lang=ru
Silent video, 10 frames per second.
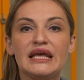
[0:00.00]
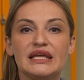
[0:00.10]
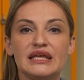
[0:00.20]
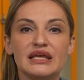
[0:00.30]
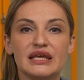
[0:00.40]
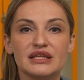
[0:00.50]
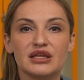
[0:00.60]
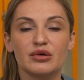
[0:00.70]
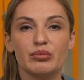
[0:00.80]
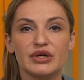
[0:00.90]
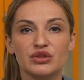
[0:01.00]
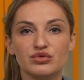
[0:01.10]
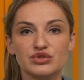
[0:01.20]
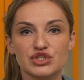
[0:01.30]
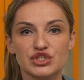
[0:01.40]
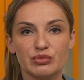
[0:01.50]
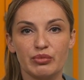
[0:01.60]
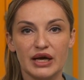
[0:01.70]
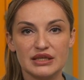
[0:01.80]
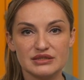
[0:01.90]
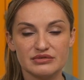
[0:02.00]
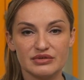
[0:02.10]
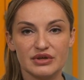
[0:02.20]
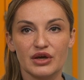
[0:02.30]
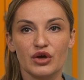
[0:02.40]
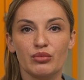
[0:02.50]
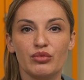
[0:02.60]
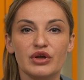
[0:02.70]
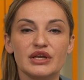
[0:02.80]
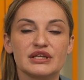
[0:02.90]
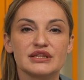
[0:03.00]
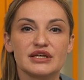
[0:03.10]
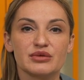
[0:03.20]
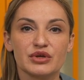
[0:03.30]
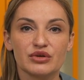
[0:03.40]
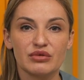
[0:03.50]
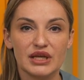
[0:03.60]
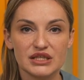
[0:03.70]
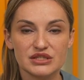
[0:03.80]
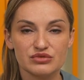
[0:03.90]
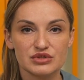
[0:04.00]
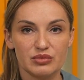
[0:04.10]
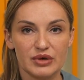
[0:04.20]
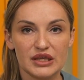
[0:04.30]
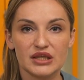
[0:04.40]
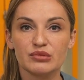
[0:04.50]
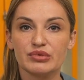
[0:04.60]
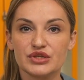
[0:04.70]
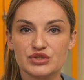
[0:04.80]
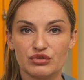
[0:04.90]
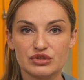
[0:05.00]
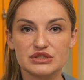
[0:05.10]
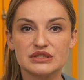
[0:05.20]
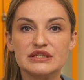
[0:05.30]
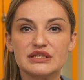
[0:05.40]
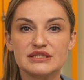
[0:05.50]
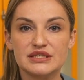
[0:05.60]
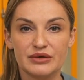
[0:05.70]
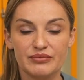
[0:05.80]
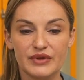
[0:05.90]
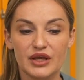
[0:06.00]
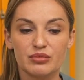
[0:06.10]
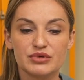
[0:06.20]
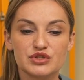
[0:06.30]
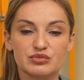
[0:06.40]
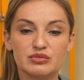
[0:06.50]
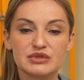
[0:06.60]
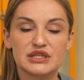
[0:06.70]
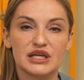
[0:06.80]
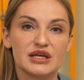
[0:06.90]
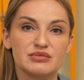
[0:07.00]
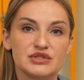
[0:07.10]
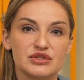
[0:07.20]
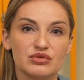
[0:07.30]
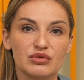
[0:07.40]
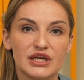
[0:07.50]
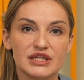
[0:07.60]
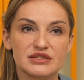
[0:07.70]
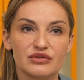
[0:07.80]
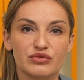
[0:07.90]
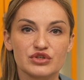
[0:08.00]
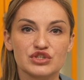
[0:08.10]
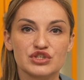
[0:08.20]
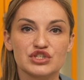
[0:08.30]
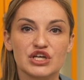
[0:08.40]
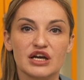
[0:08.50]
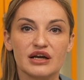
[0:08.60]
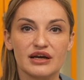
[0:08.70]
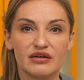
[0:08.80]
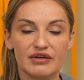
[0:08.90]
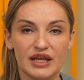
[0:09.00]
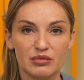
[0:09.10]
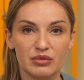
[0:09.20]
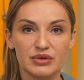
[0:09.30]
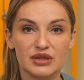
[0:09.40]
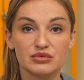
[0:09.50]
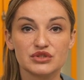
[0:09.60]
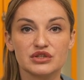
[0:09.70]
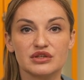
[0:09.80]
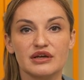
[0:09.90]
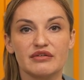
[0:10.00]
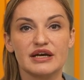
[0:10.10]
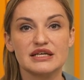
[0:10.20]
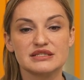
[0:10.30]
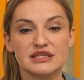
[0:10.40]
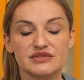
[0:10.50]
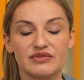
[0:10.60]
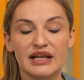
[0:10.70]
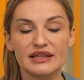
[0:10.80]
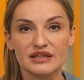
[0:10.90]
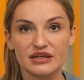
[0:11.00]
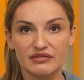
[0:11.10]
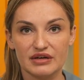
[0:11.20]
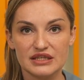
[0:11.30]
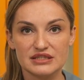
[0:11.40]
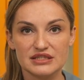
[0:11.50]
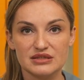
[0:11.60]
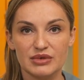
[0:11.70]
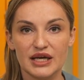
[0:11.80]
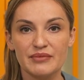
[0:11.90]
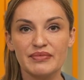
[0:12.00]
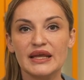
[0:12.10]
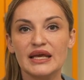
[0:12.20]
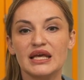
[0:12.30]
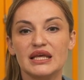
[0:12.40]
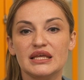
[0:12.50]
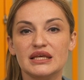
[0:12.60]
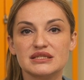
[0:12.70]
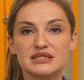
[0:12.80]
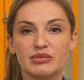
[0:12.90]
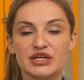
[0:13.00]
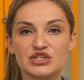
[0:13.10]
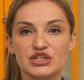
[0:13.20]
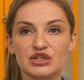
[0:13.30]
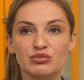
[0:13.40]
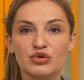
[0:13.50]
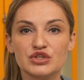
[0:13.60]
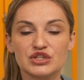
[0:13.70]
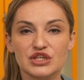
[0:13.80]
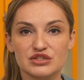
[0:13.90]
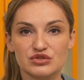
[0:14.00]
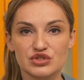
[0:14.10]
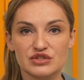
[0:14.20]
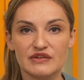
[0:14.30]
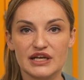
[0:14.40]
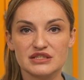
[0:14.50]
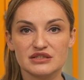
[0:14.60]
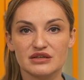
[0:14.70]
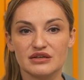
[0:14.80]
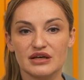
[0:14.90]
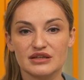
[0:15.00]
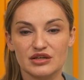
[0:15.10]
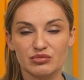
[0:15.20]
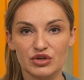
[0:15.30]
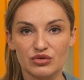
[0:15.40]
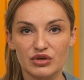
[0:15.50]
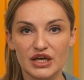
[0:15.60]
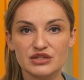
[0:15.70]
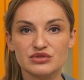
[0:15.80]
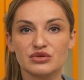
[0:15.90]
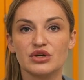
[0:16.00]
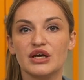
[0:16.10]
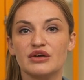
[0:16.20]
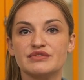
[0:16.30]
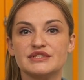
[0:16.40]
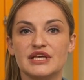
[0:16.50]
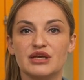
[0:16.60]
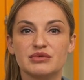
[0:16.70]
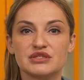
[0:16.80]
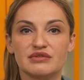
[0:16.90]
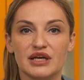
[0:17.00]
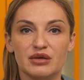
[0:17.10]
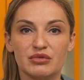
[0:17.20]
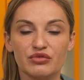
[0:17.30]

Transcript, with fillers: И это подушечки пальцев. Более терморегуляции у собаки не происходит нигде. Почему мы стараемся не гулять в очень жаркое время? Потому что нагревается асфальт, нагревается земля, и собачка не может осуществлять терморегуляцию всеми своими